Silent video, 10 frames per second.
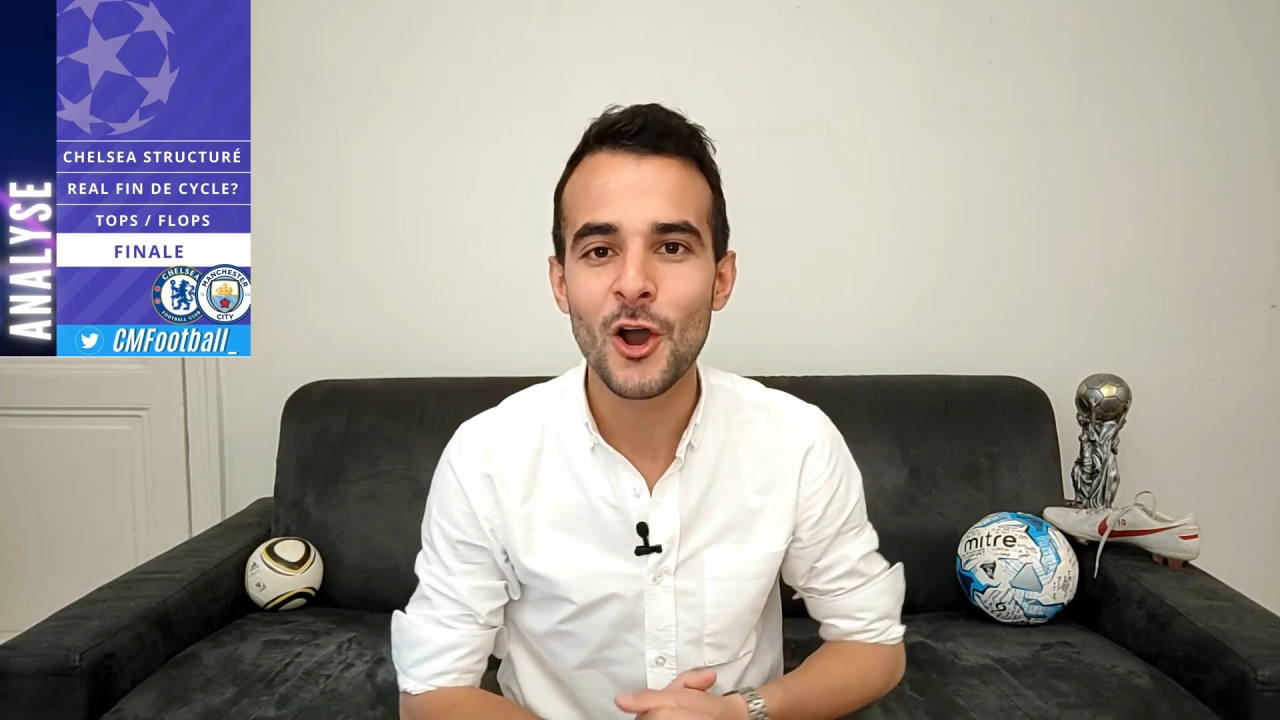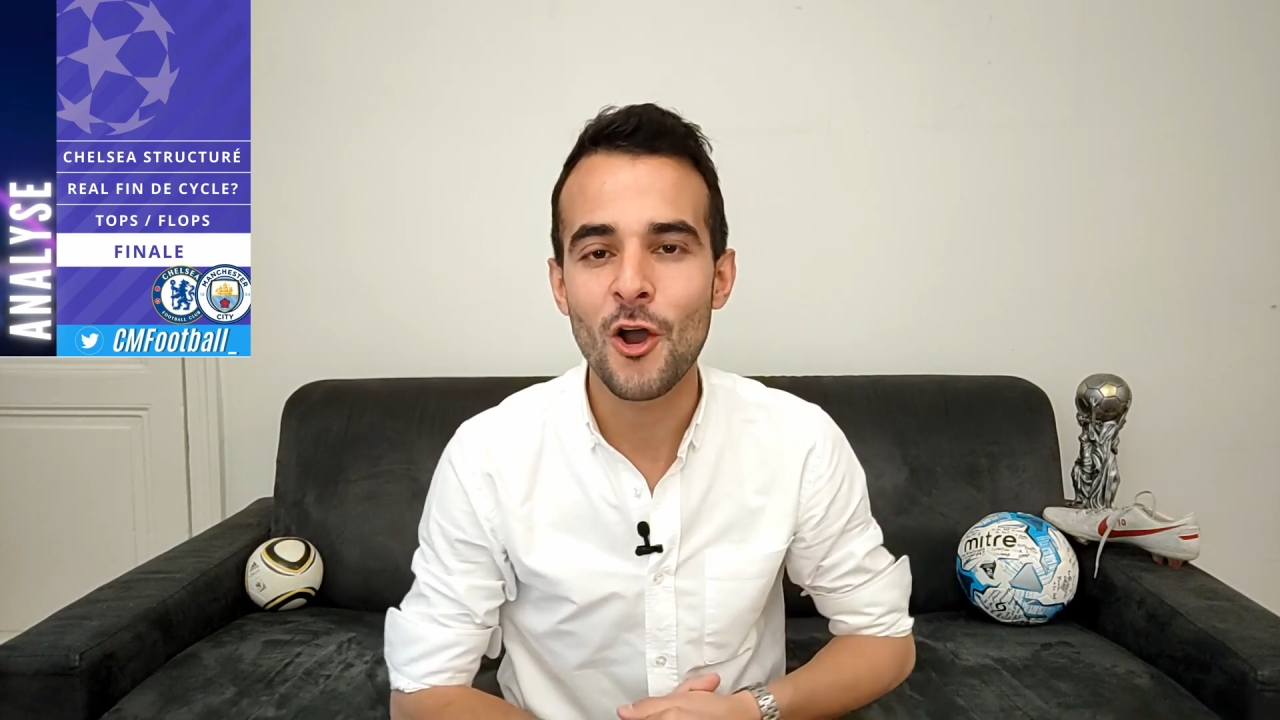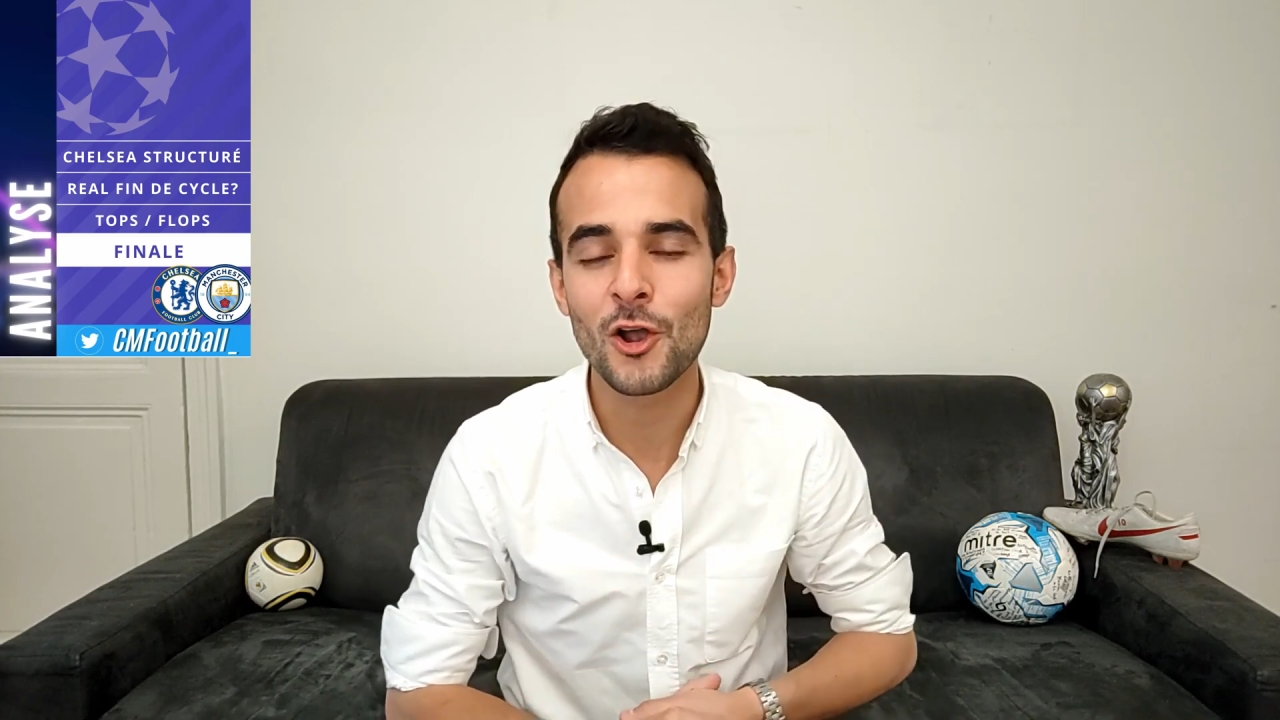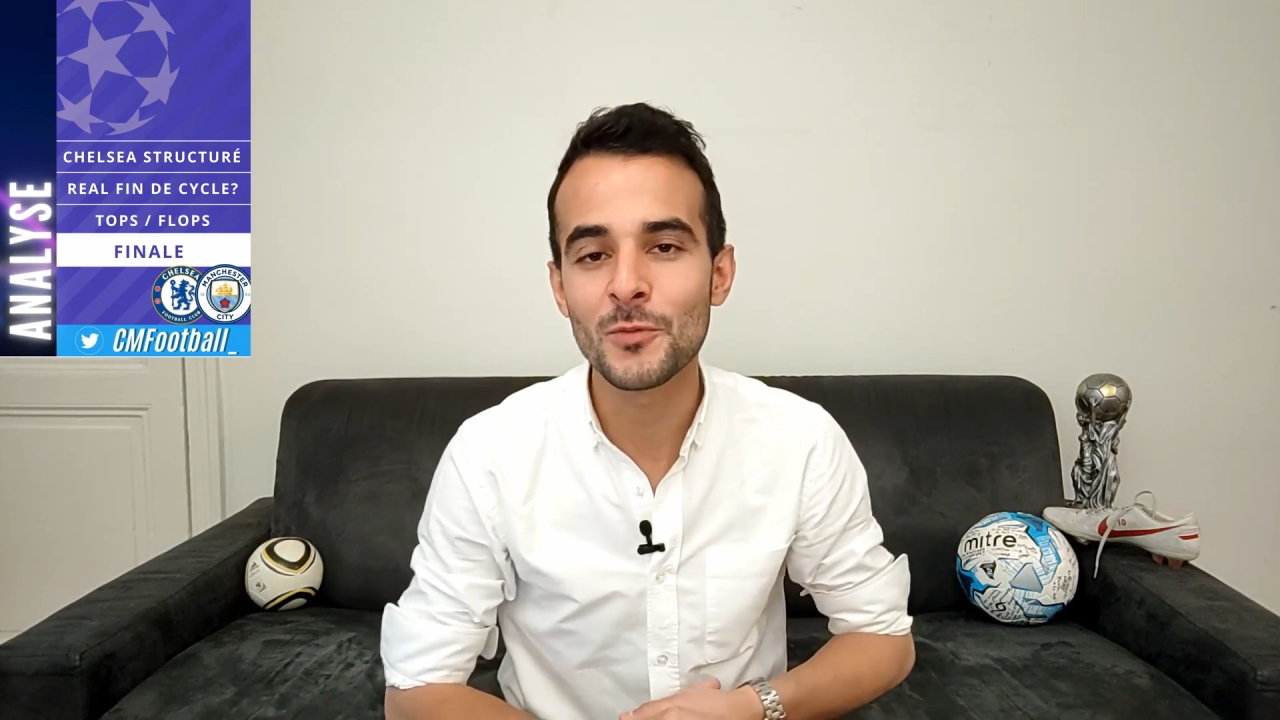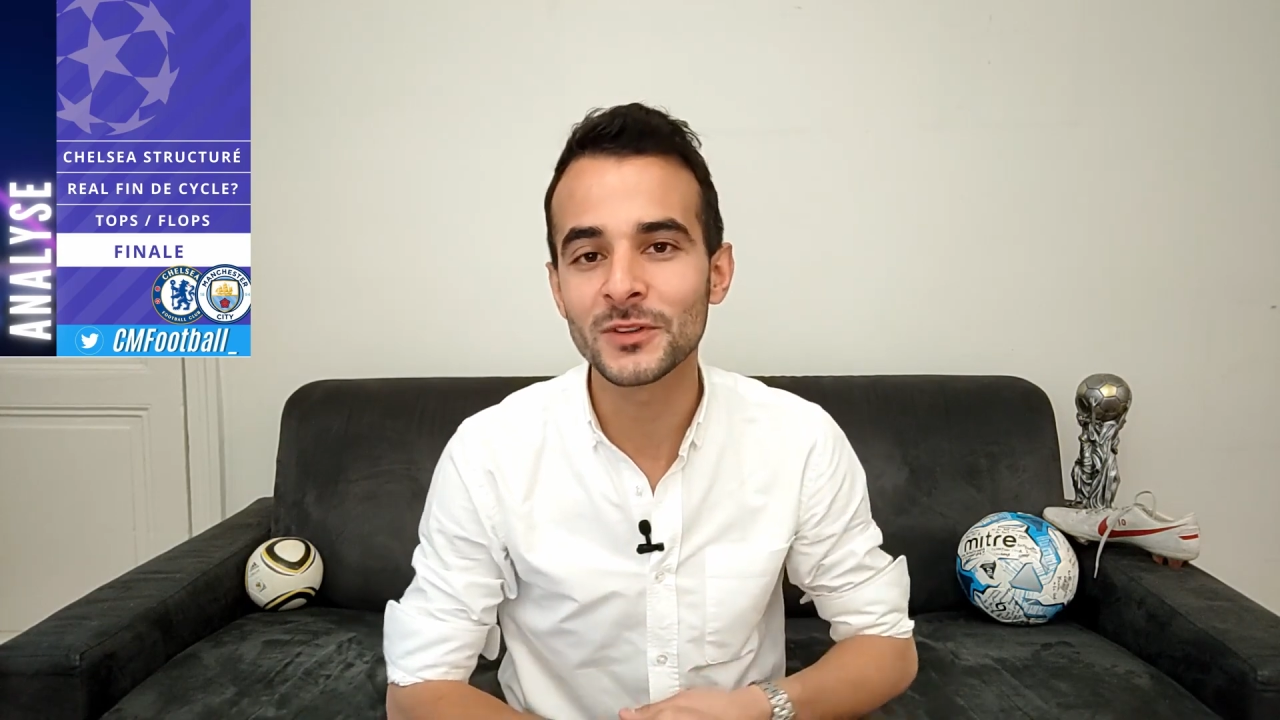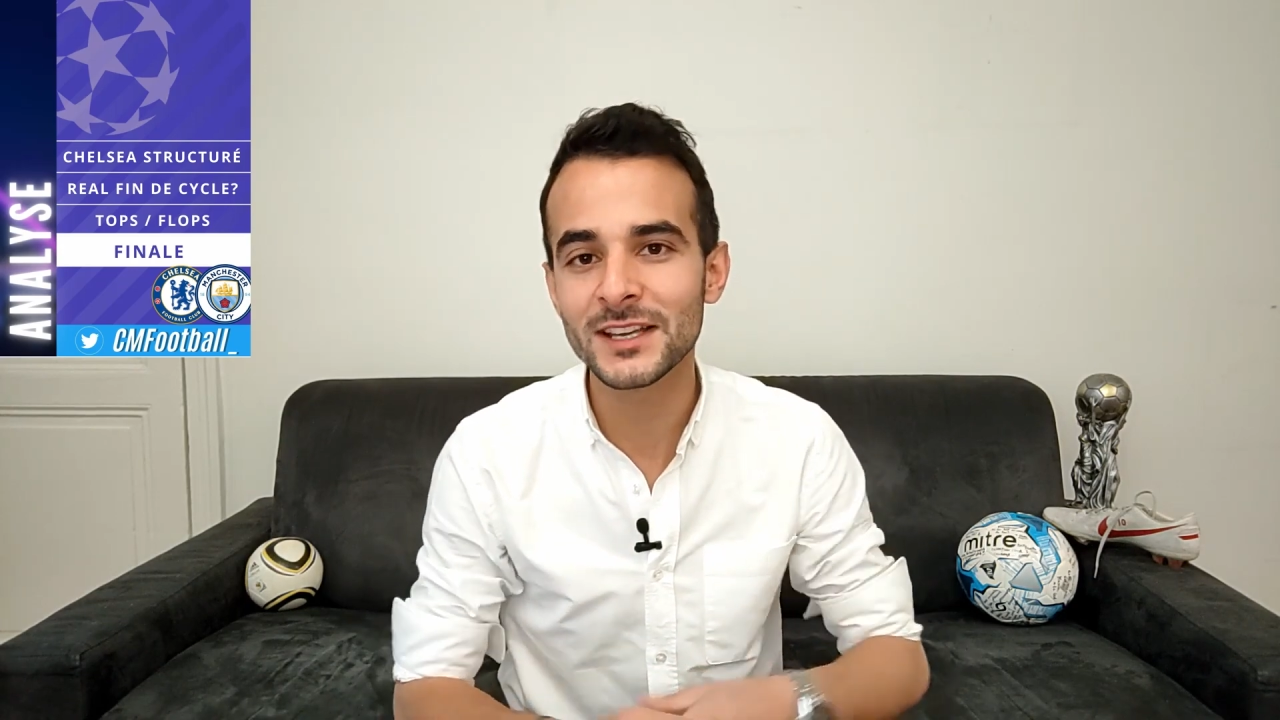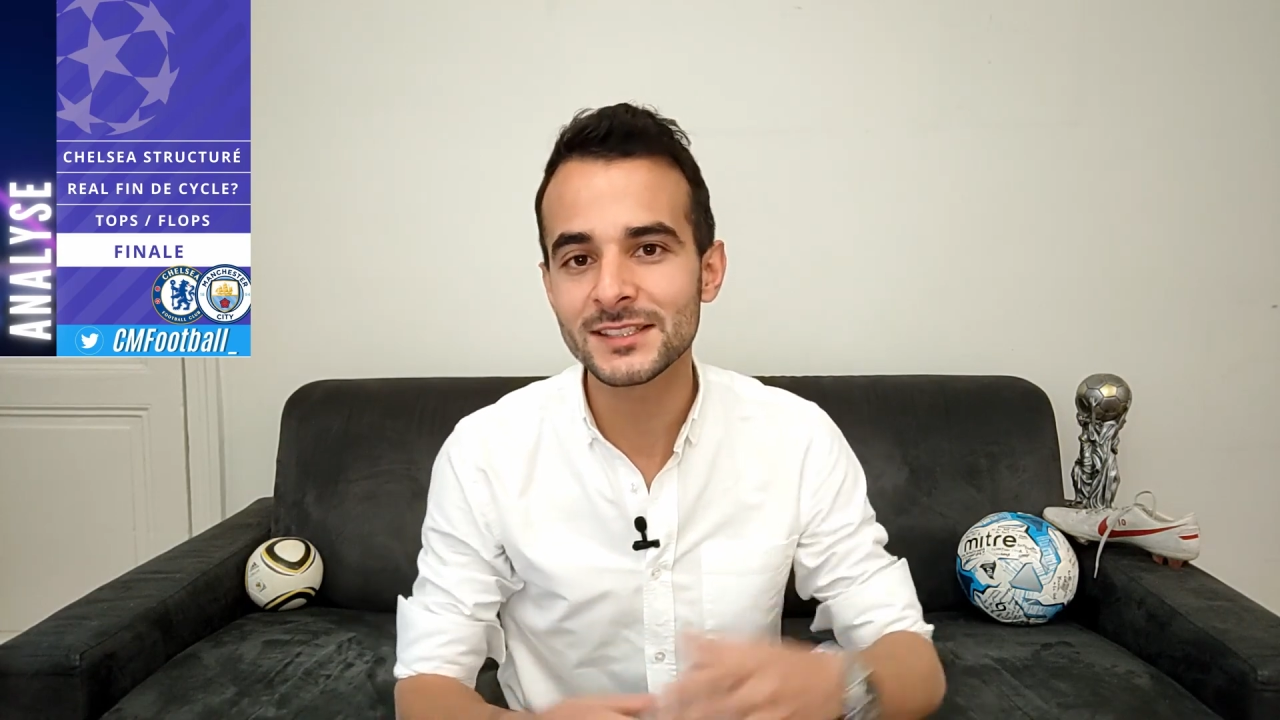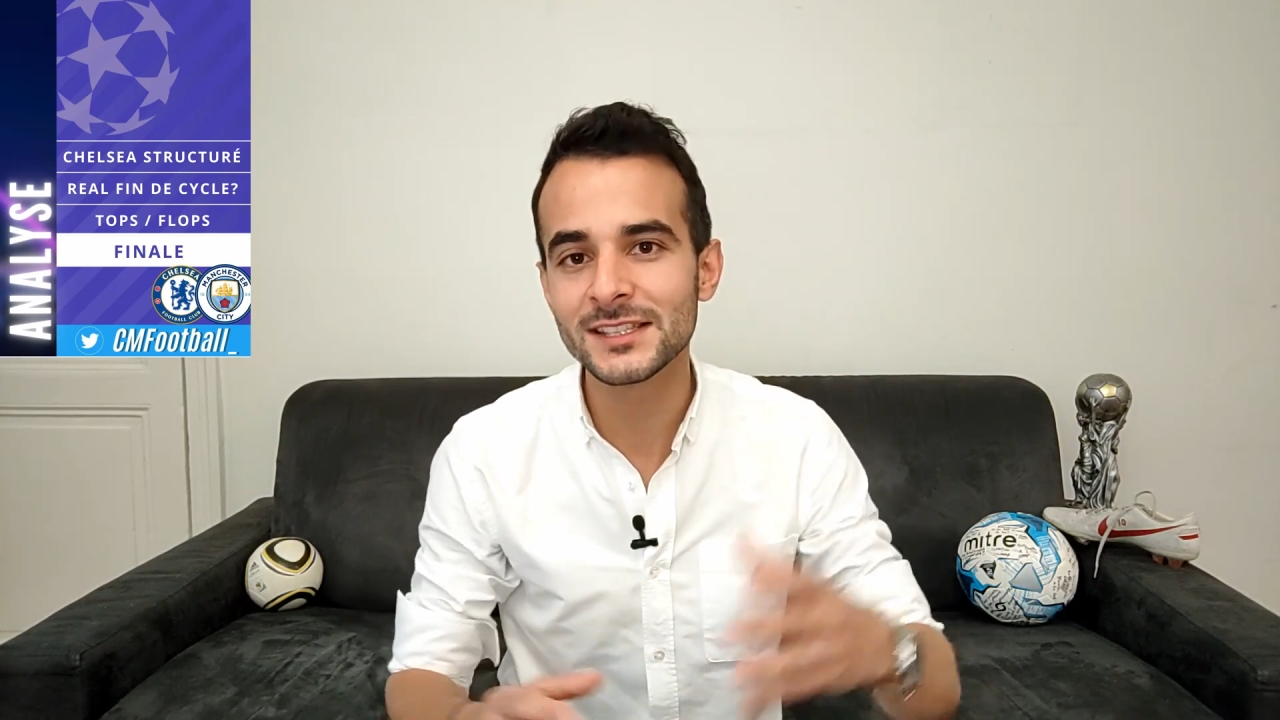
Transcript: en commentaire.